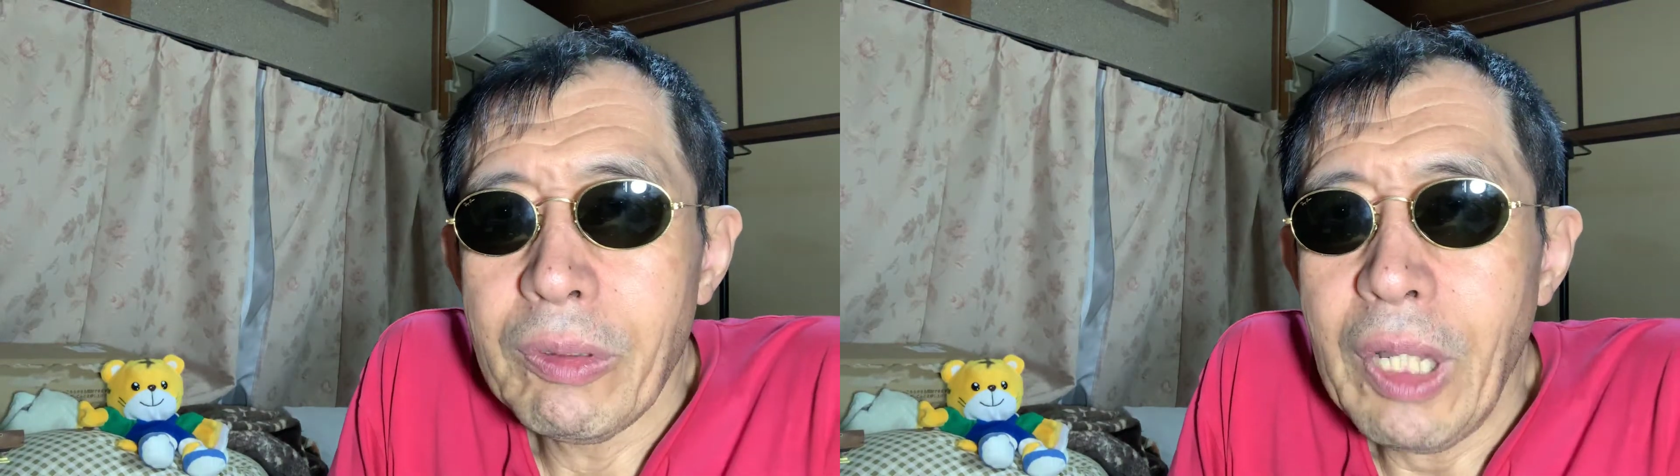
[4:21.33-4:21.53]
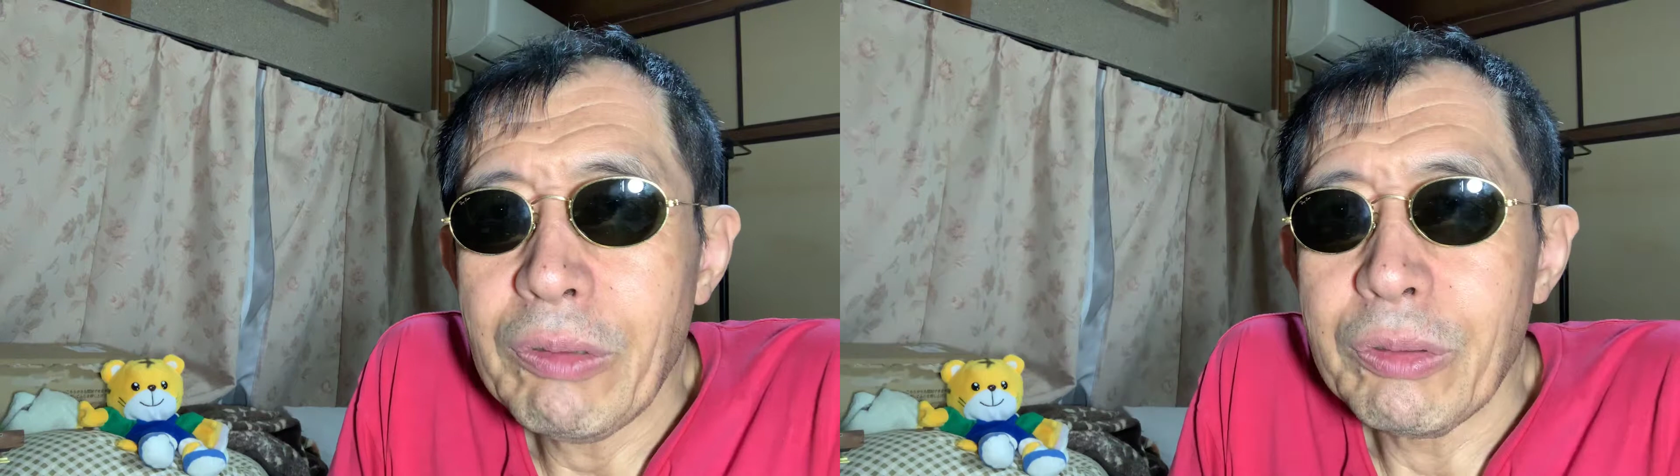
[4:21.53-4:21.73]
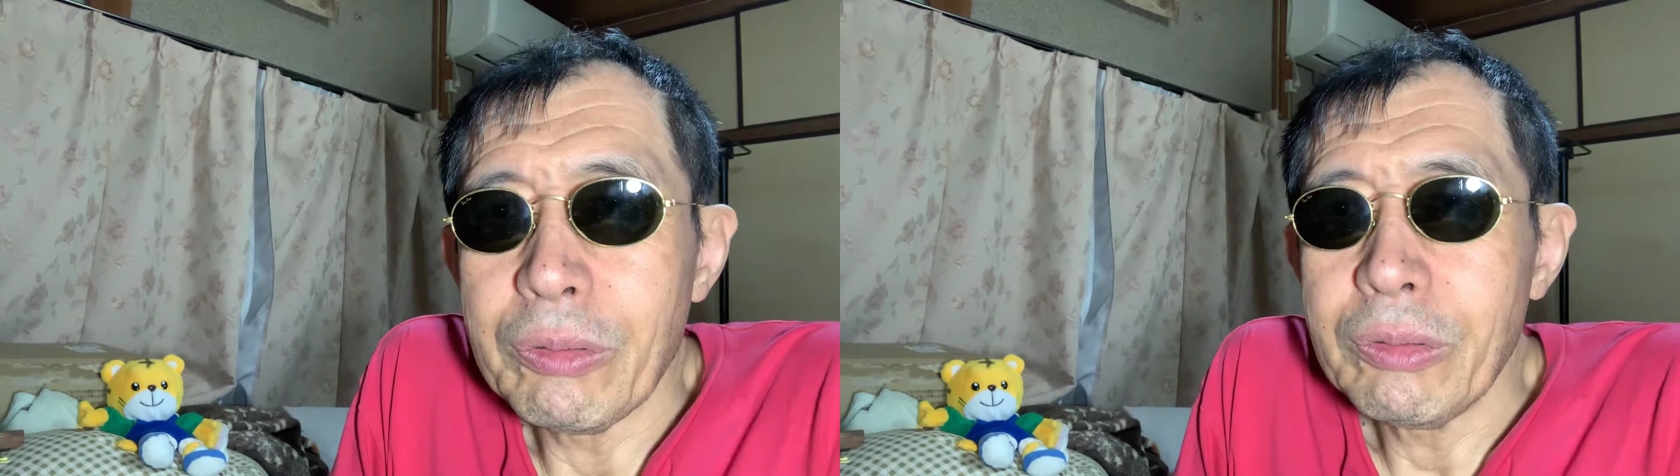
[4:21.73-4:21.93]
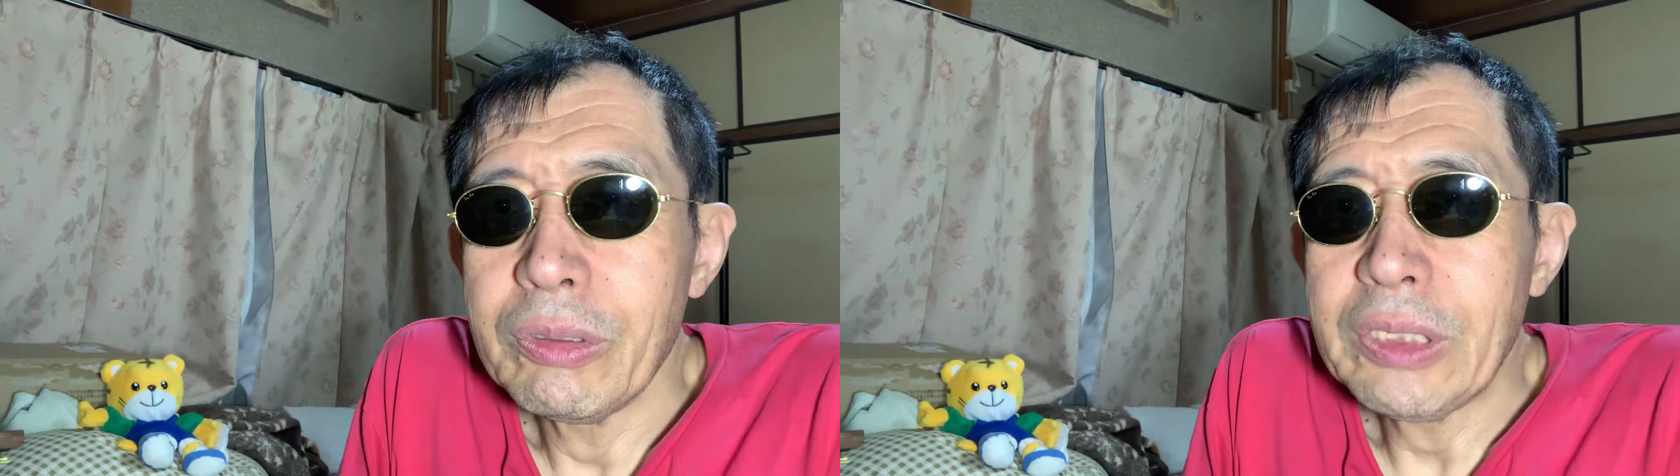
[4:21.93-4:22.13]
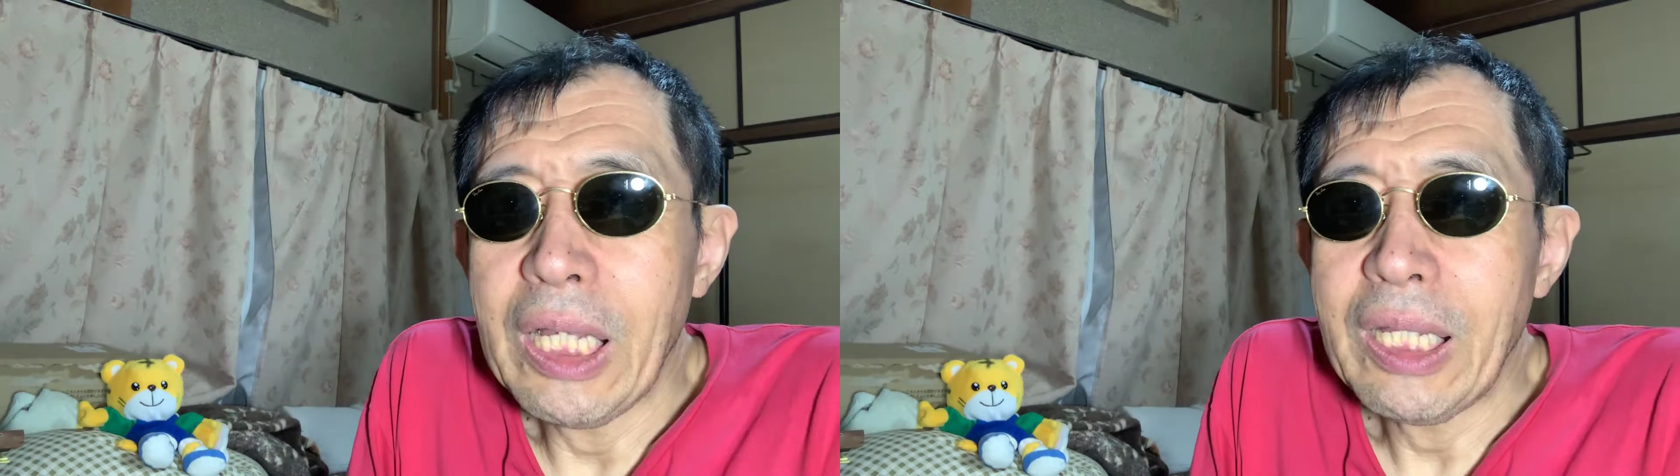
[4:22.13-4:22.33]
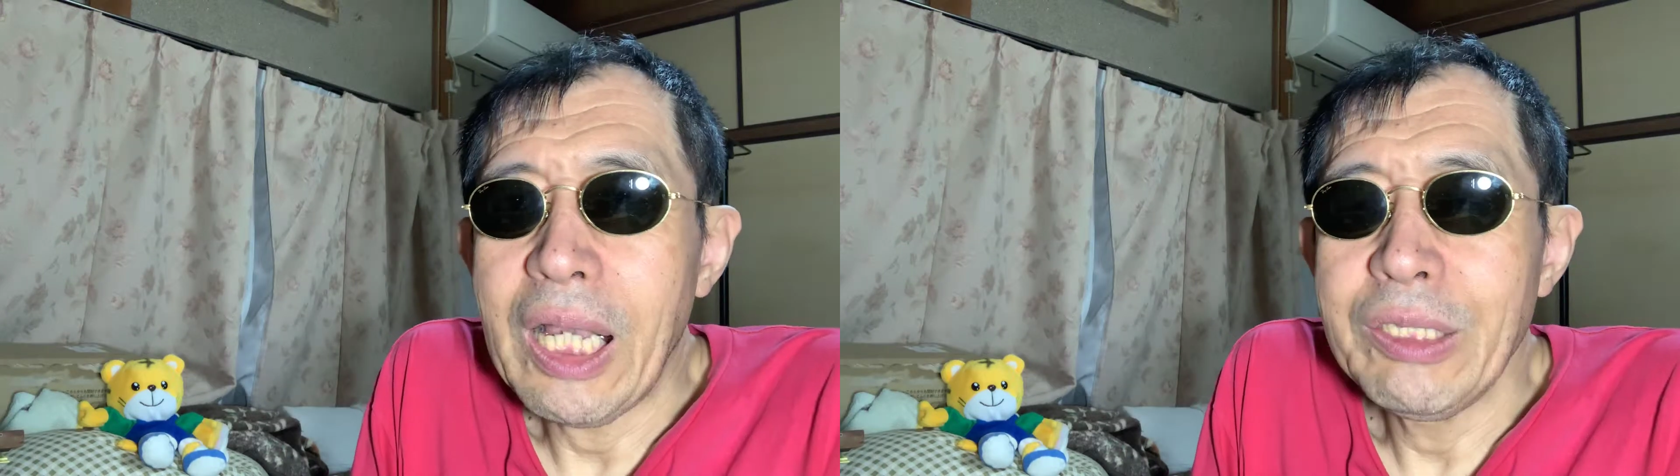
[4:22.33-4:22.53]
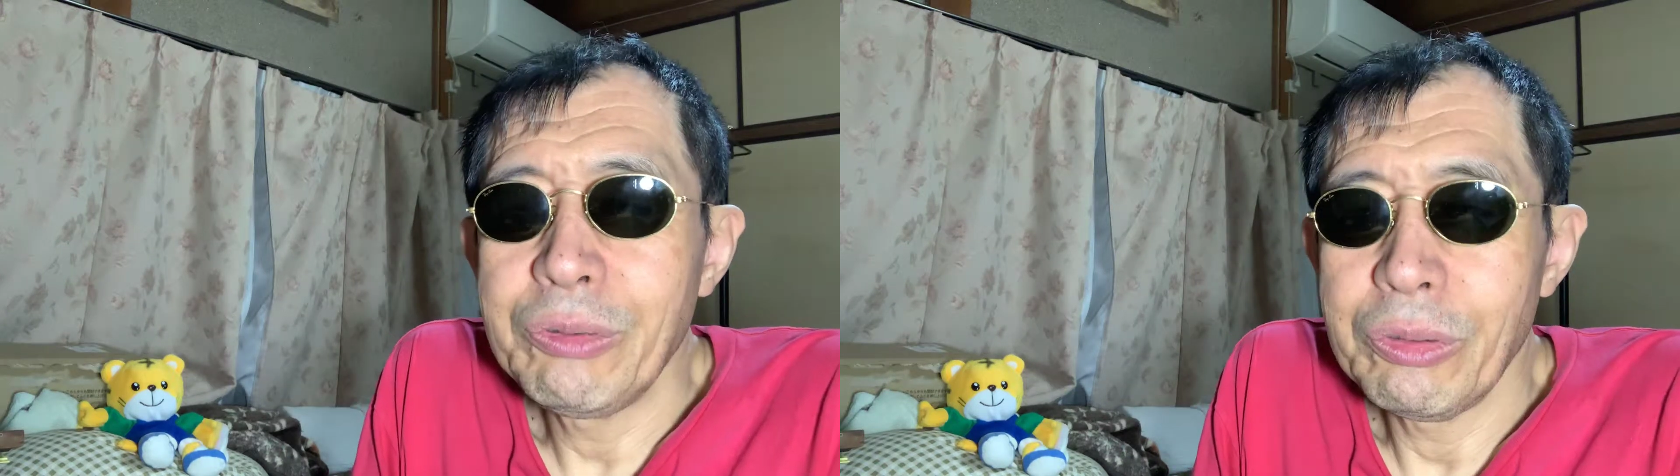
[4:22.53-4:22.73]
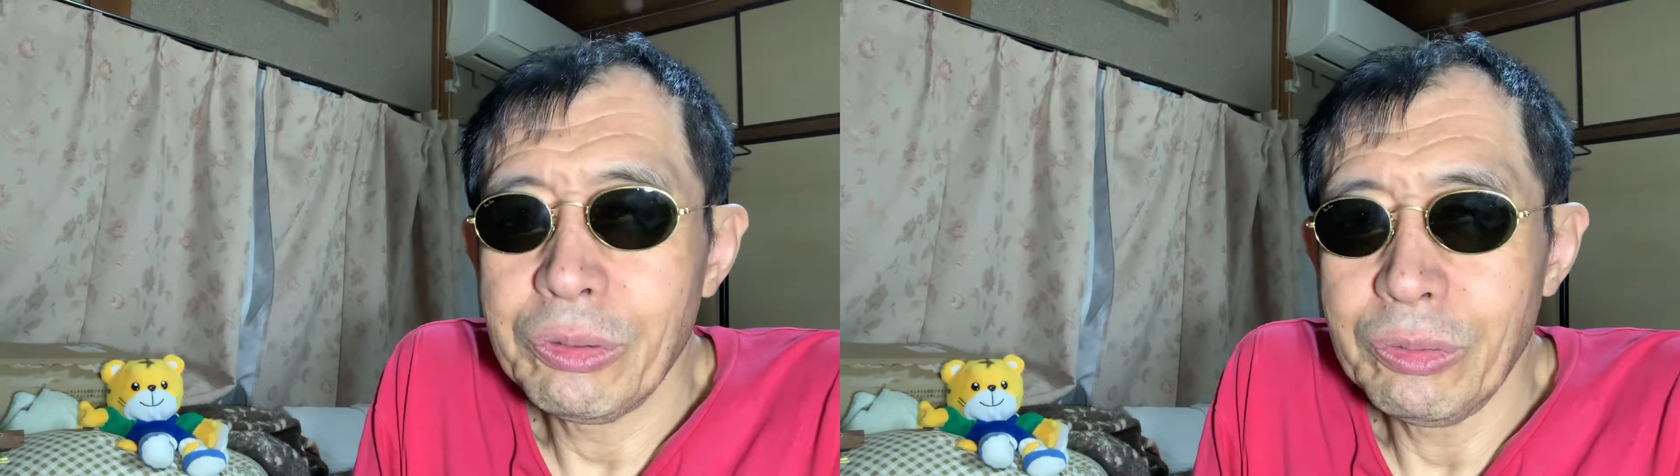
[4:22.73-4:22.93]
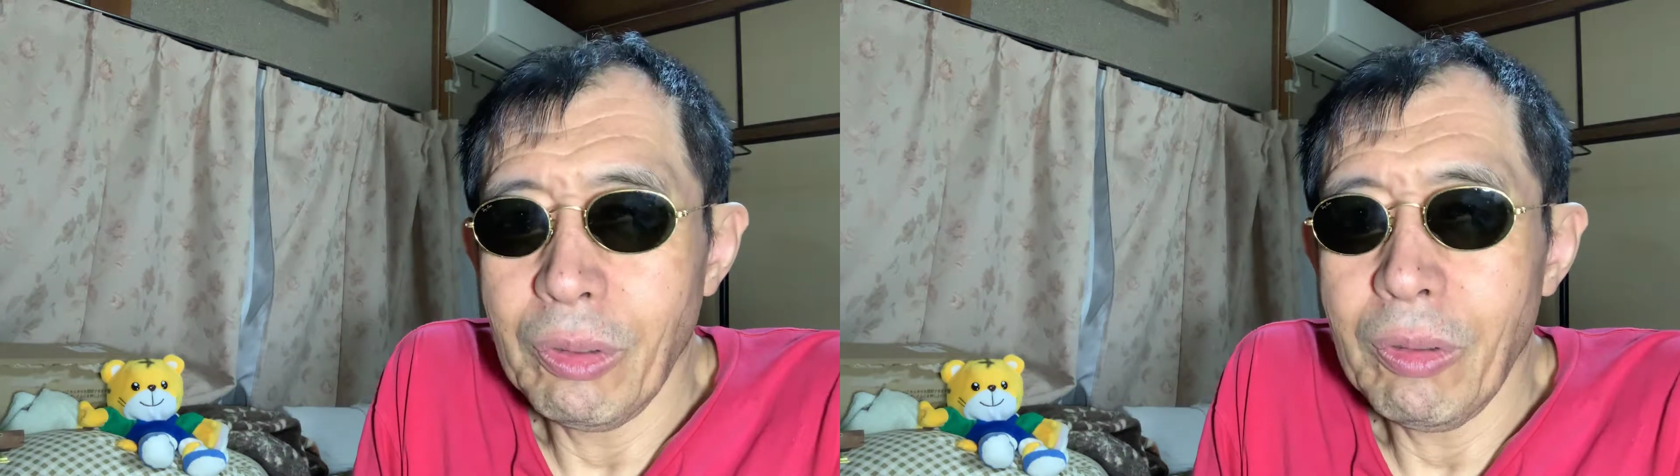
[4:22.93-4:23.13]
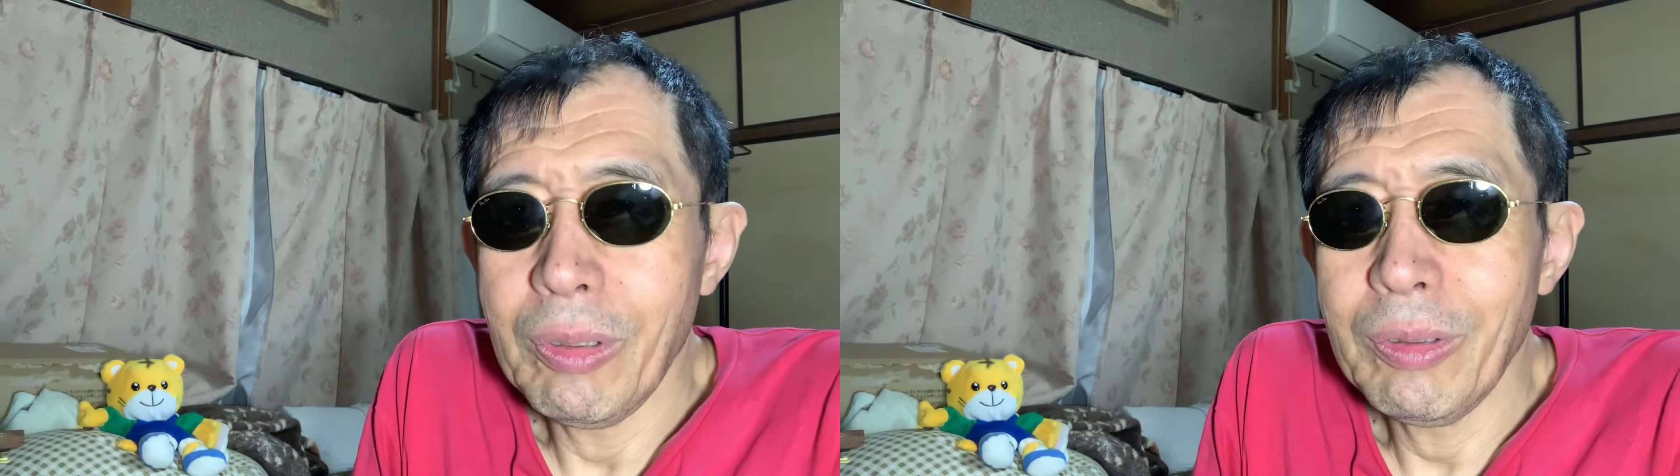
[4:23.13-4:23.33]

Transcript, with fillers: 書く作家がいるとすると